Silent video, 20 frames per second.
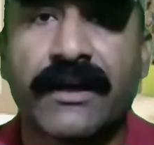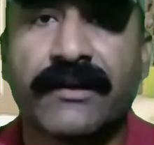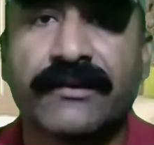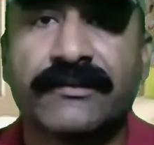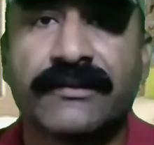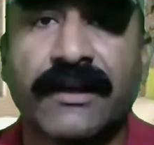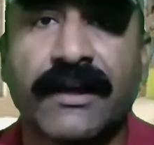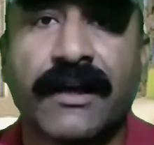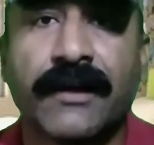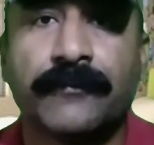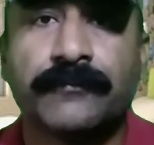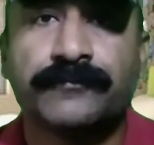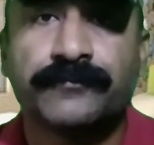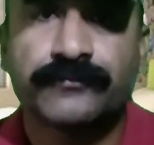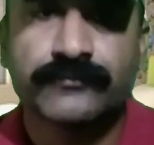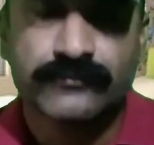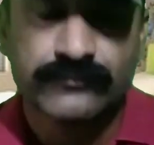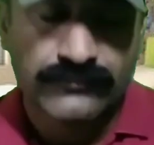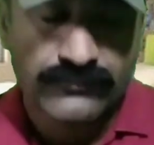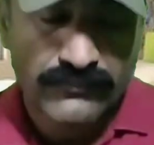मेकर्स हैं
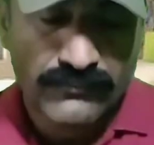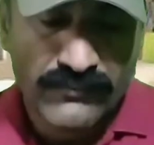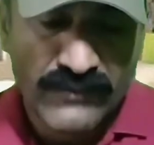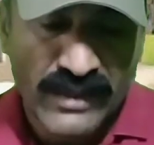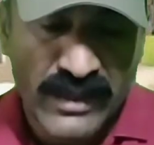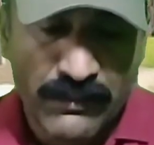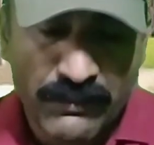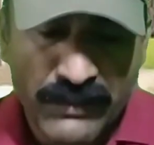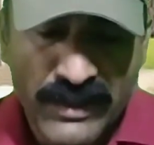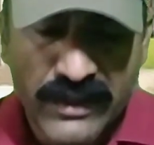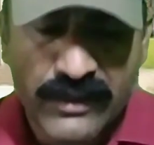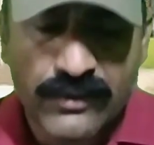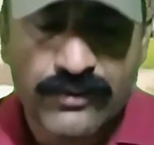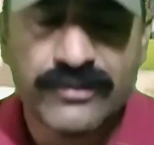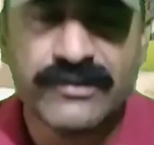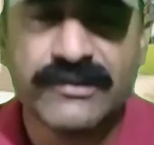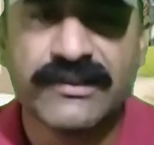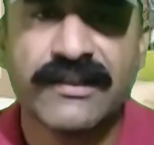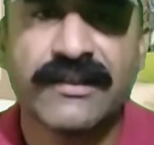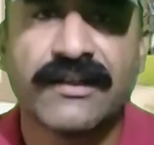मेरी
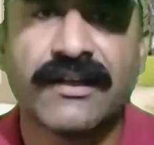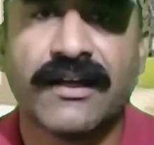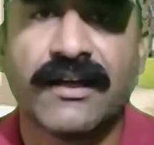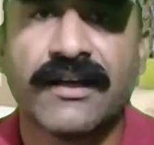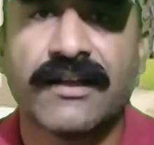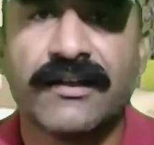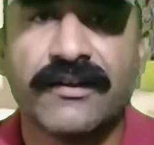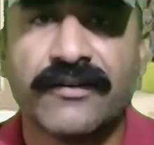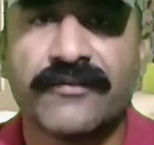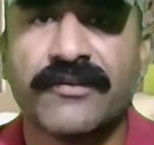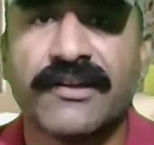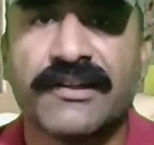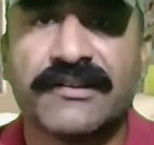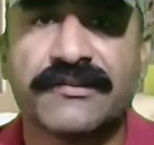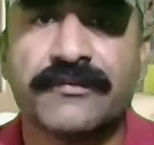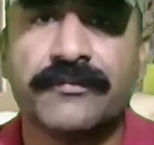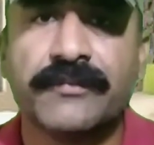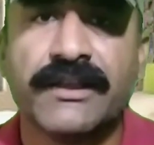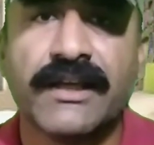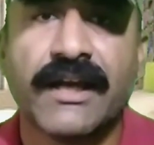उनसे
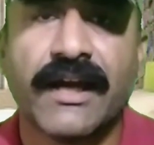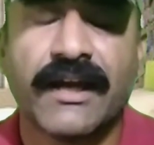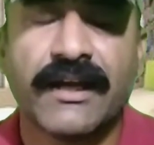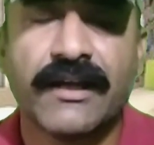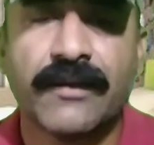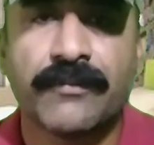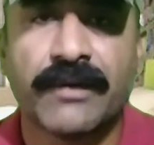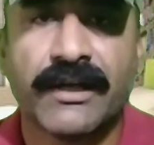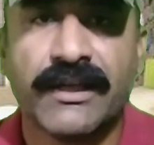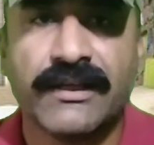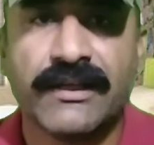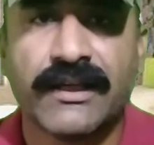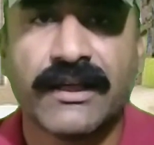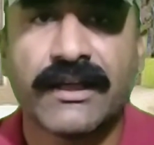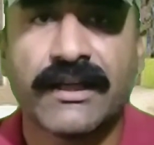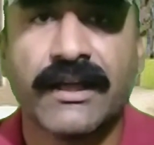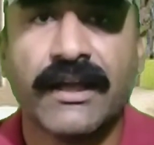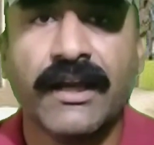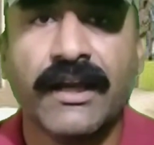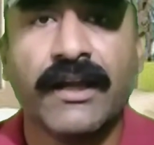रिक्वेस्ट भी है कि भाई
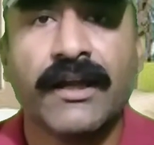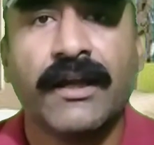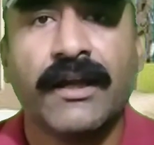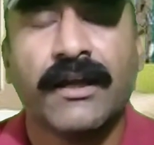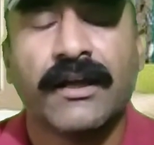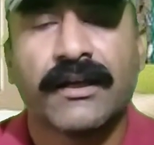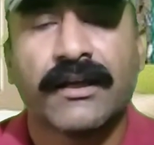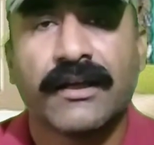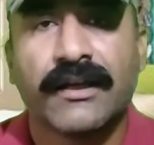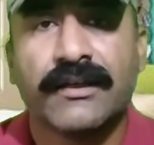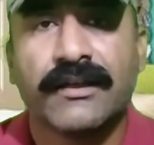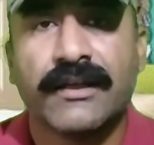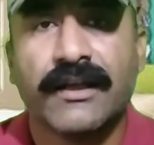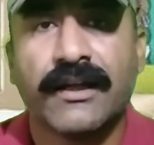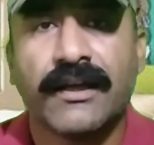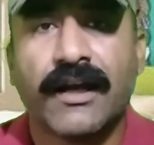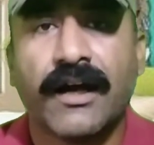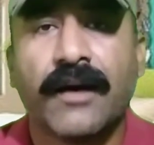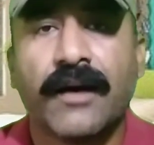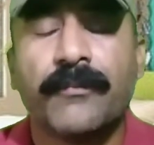देखें कि
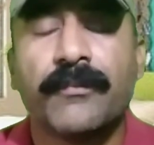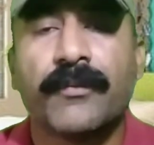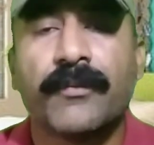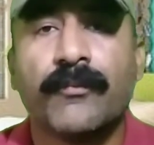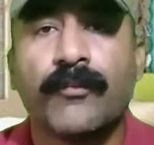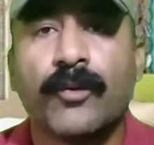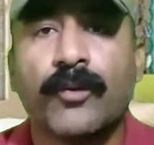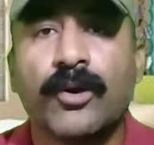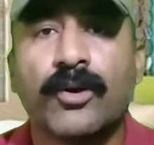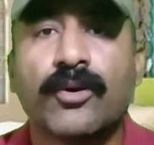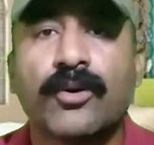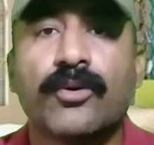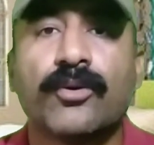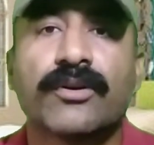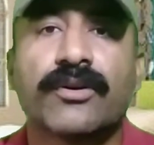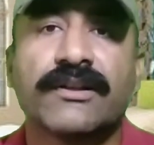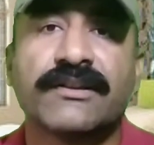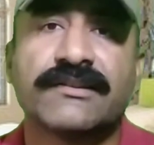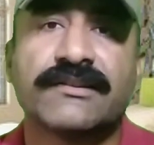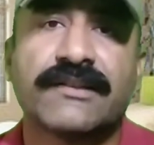ये आप मुल्क
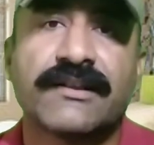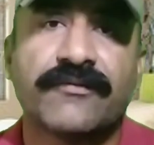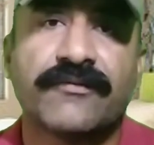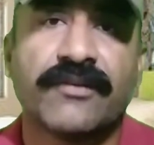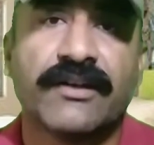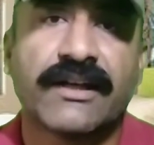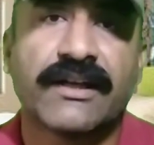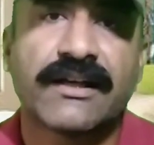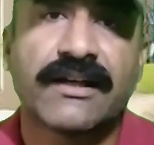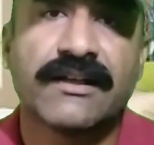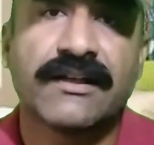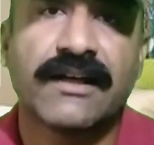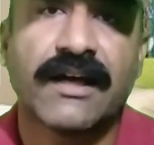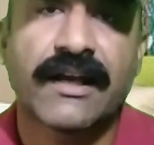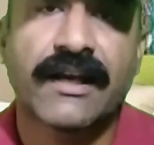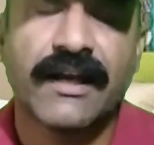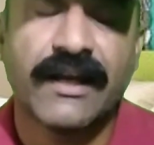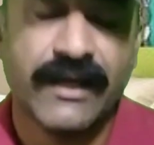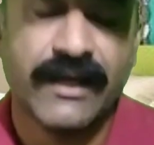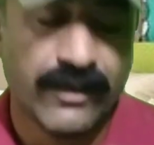को किस तरफ लेकर
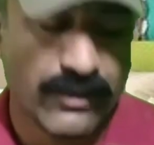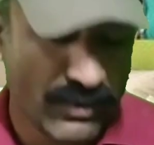जा रहे